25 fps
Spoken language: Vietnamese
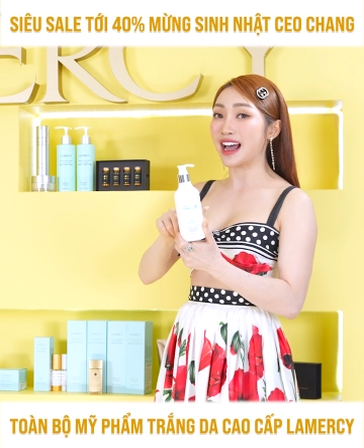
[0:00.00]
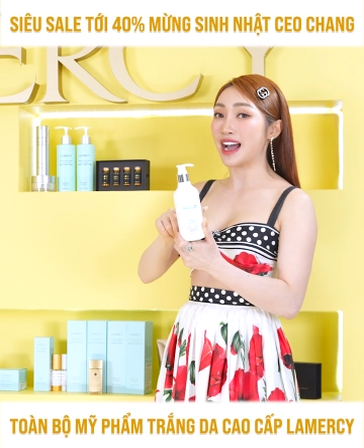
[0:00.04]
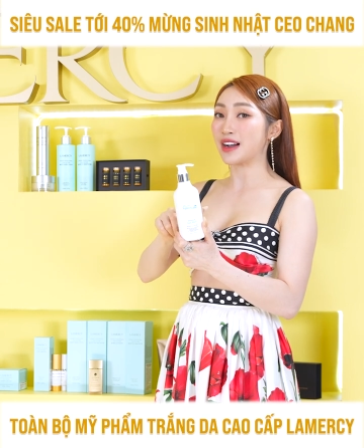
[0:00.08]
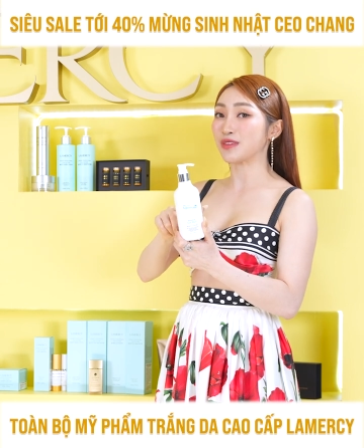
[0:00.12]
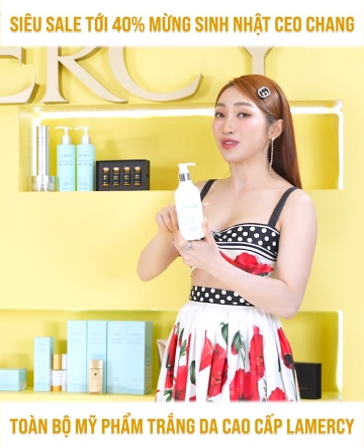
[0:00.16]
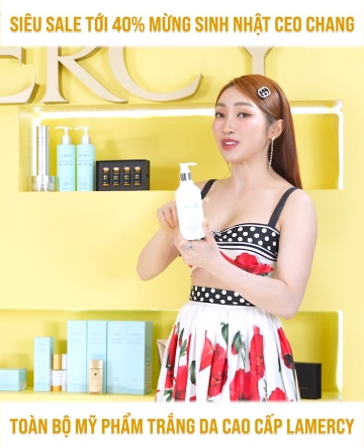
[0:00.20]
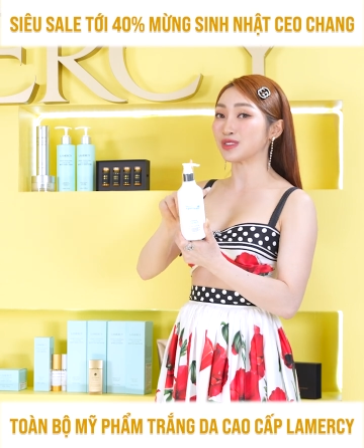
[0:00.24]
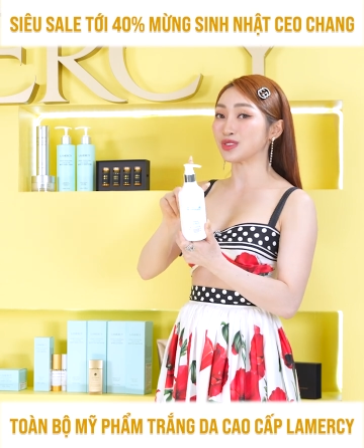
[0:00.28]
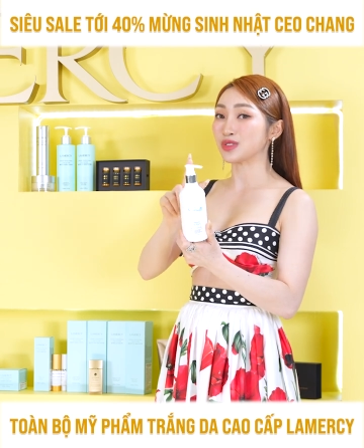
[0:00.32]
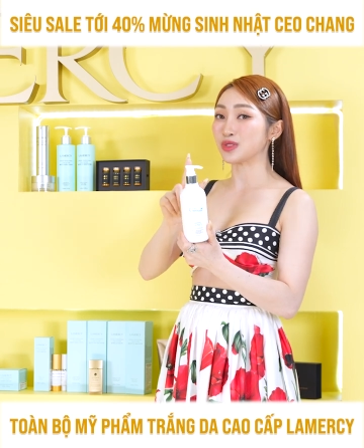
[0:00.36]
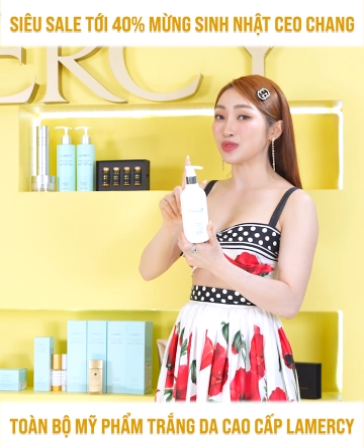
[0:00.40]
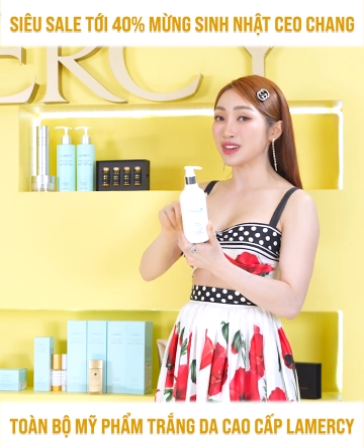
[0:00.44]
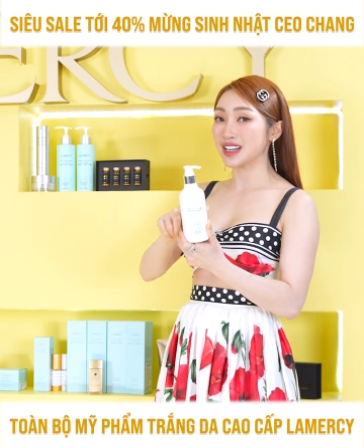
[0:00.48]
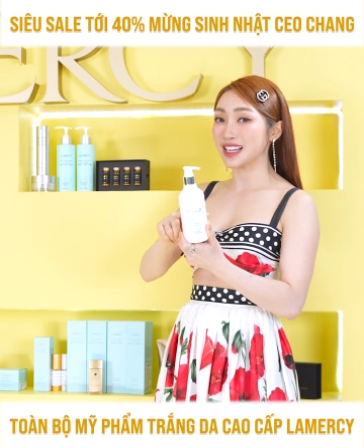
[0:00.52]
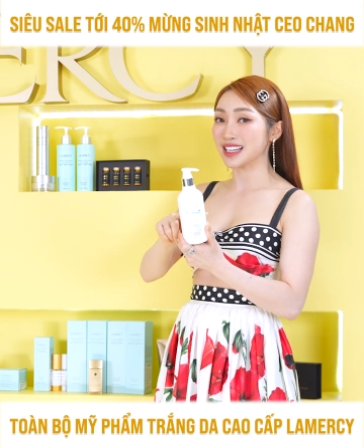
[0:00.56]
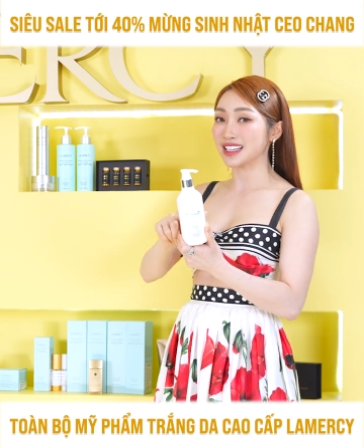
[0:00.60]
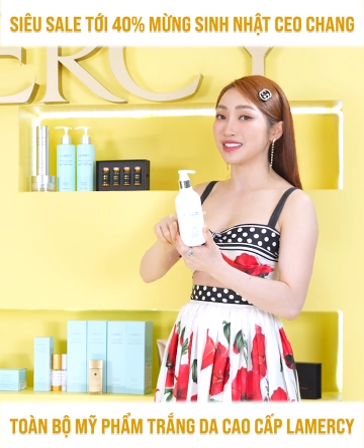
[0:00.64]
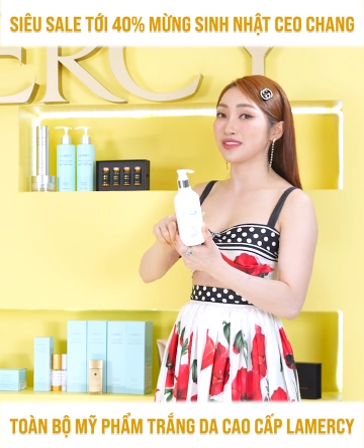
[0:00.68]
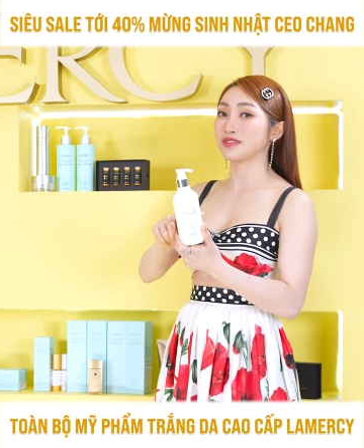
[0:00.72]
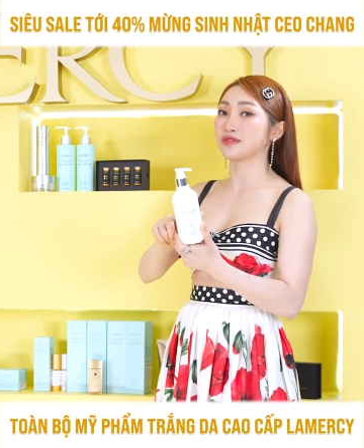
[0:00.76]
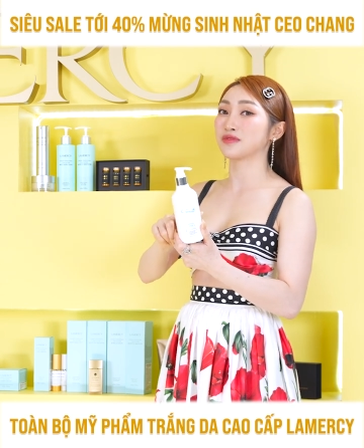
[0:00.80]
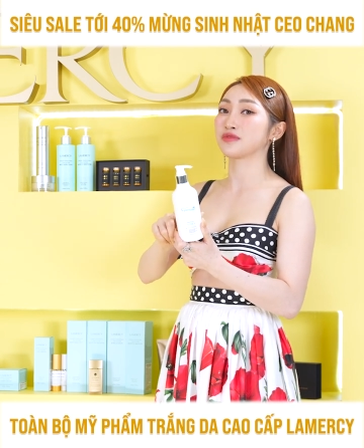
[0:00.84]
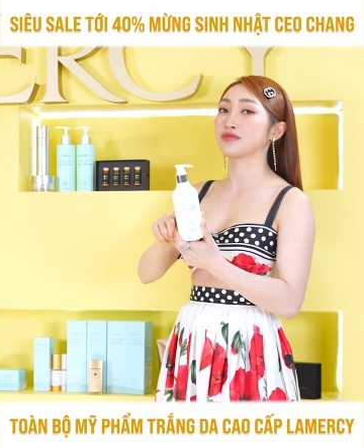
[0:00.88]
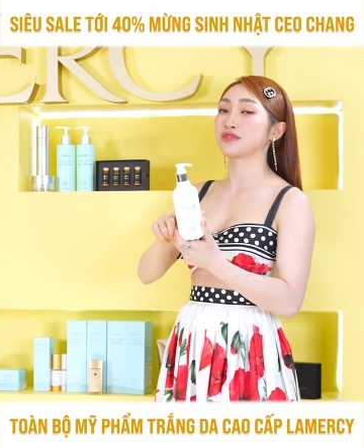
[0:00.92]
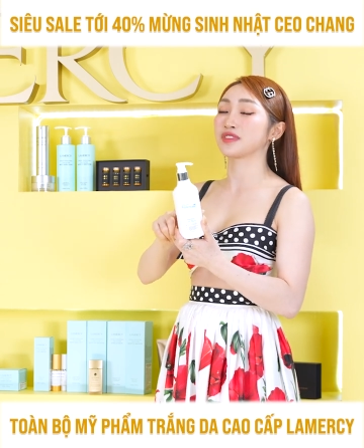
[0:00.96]

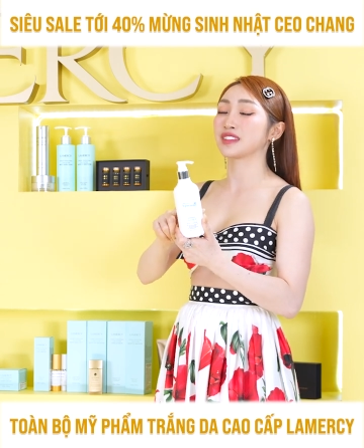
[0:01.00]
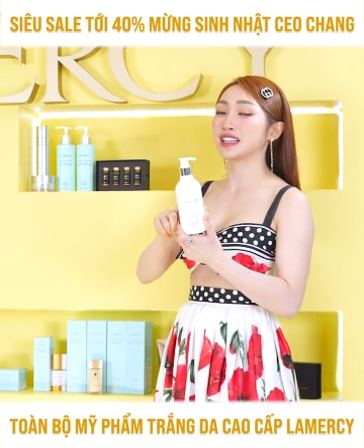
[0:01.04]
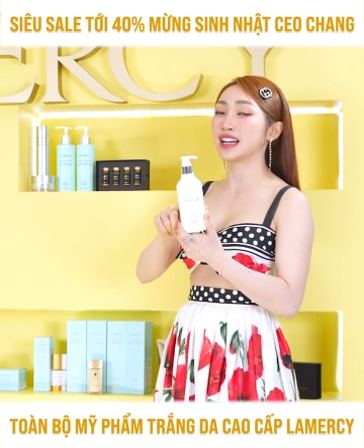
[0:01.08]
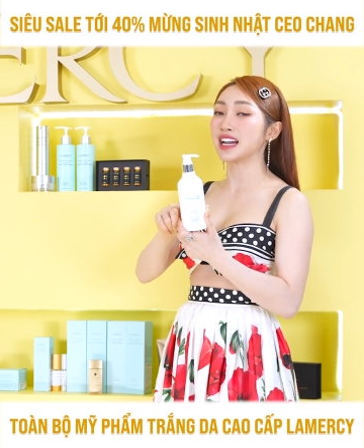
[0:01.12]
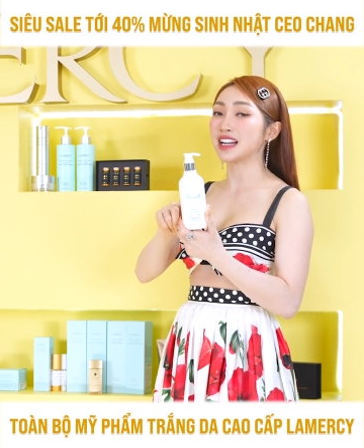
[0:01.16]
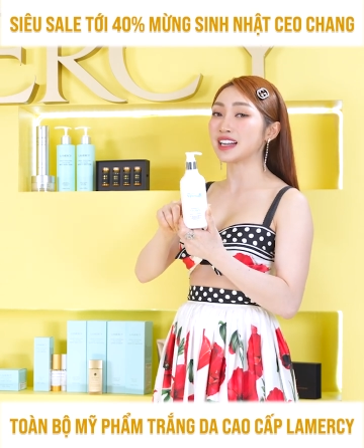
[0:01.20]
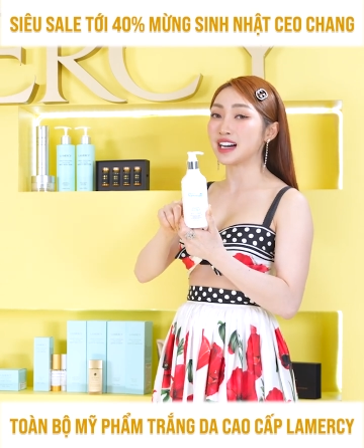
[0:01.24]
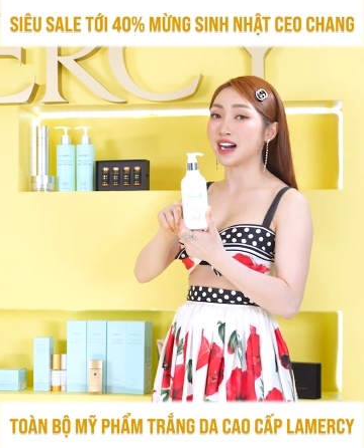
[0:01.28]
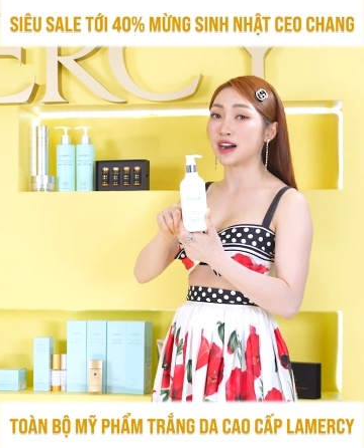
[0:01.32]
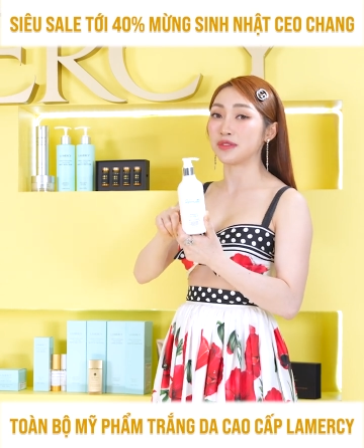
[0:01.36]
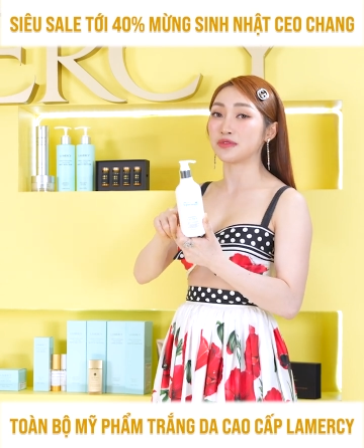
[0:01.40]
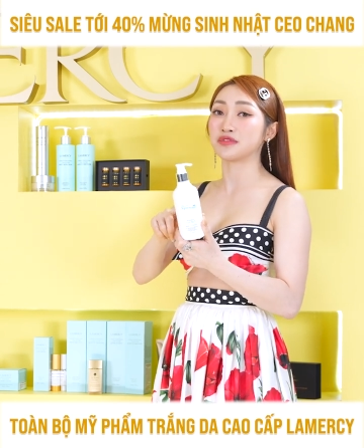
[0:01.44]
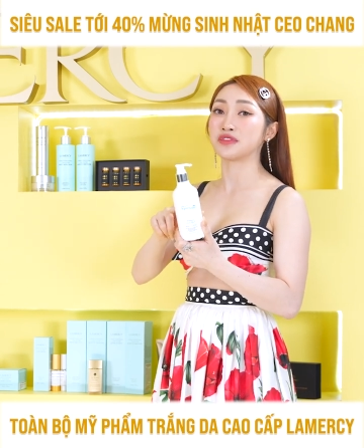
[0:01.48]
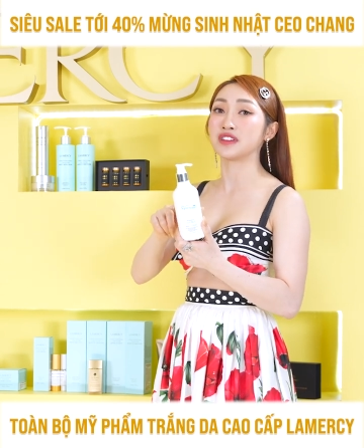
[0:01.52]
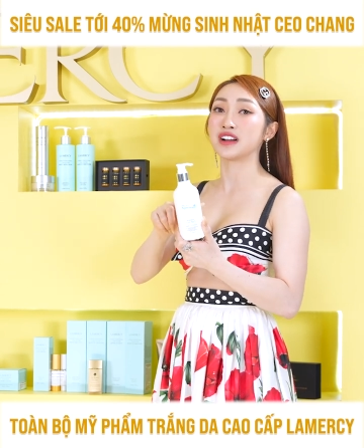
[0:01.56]
Aquasonic kết hợp